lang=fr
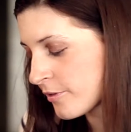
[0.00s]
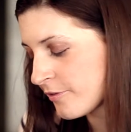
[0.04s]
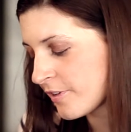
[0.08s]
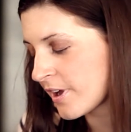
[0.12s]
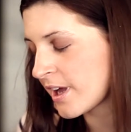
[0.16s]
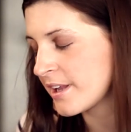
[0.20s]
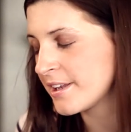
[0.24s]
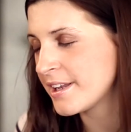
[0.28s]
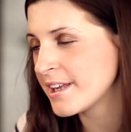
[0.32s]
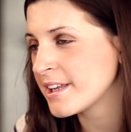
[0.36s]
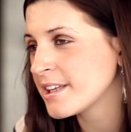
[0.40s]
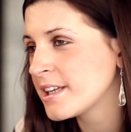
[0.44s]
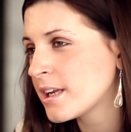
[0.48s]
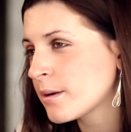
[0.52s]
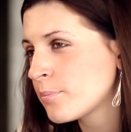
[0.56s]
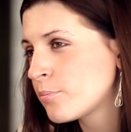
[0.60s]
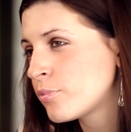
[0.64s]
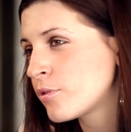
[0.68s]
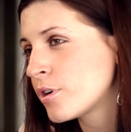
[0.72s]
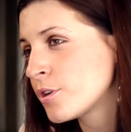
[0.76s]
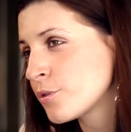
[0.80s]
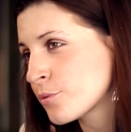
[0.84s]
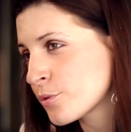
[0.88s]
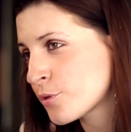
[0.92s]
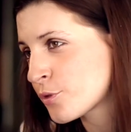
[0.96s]
Faire un dernier
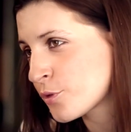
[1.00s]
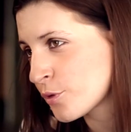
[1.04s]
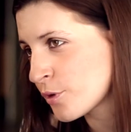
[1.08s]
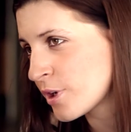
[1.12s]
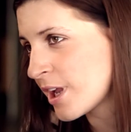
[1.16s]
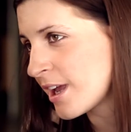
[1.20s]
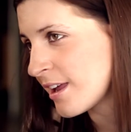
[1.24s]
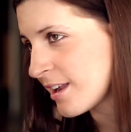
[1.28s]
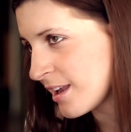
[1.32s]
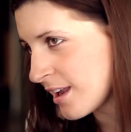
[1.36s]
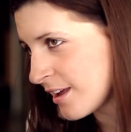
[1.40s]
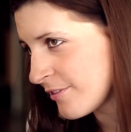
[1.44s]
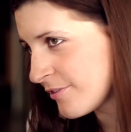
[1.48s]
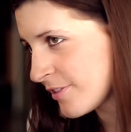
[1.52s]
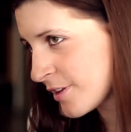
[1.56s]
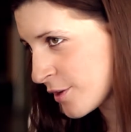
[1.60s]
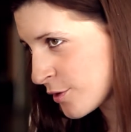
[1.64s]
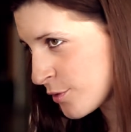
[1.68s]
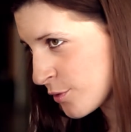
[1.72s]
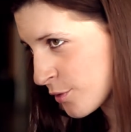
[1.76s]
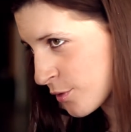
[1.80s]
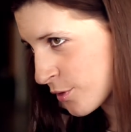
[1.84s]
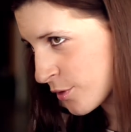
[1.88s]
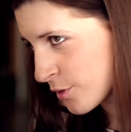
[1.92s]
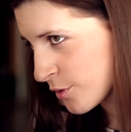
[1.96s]
point donc, sur la,
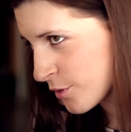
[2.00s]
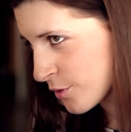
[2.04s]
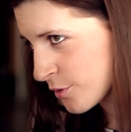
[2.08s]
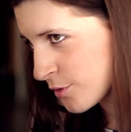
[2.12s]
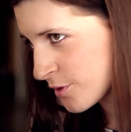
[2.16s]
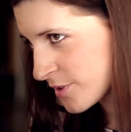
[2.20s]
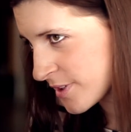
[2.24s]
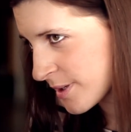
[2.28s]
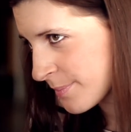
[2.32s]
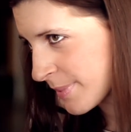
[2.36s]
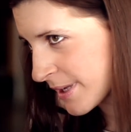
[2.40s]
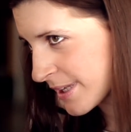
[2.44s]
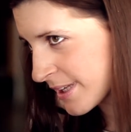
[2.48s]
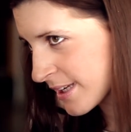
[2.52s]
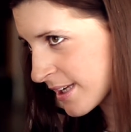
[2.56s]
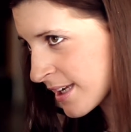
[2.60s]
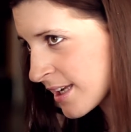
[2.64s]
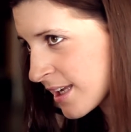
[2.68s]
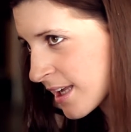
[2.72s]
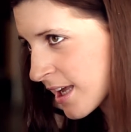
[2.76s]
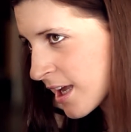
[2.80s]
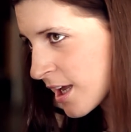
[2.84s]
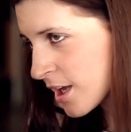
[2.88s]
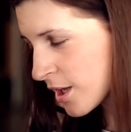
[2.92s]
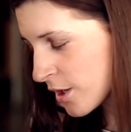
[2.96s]
figure de
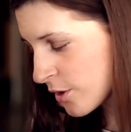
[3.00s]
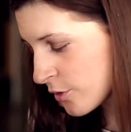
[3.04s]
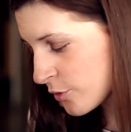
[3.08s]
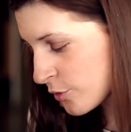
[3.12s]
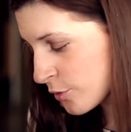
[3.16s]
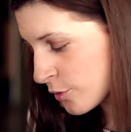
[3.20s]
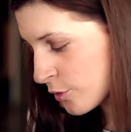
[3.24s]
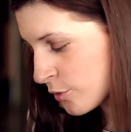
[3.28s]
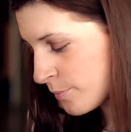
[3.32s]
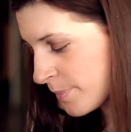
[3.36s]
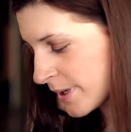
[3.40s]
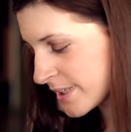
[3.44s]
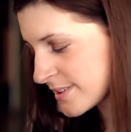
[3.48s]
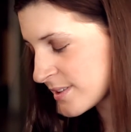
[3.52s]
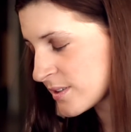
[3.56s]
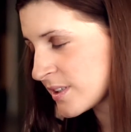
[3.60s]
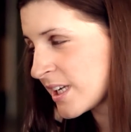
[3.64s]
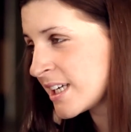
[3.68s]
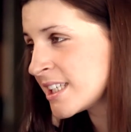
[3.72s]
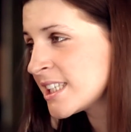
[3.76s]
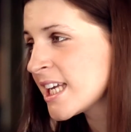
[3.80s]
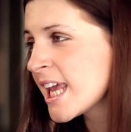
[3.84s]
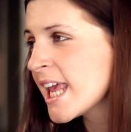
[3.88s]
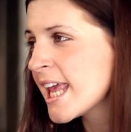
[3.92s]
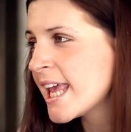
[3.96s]
Saint-Patrick, sur le
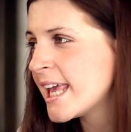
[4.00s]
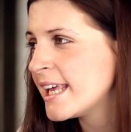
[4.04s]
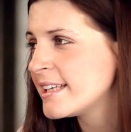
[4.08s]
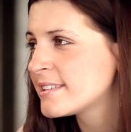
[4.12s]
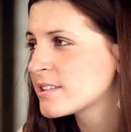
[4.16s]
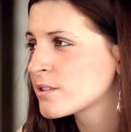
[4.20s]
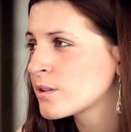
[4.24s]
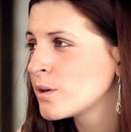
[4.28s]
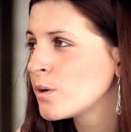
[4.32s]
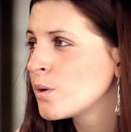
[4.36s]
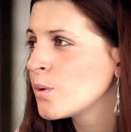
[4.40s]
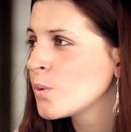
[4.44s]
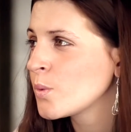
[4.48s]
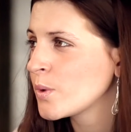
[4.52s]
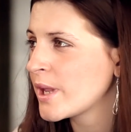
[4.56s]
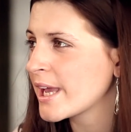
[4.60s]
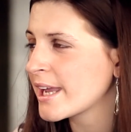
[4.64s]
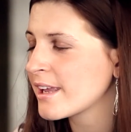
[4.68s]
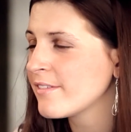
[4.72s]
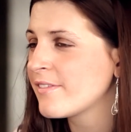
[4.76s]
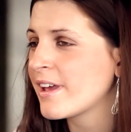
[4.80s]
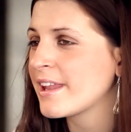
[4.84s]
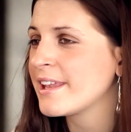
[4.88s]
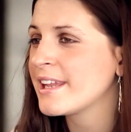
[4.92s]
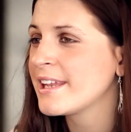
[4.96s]
personnage. Est-ce que l'on
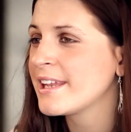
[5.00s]
arrive à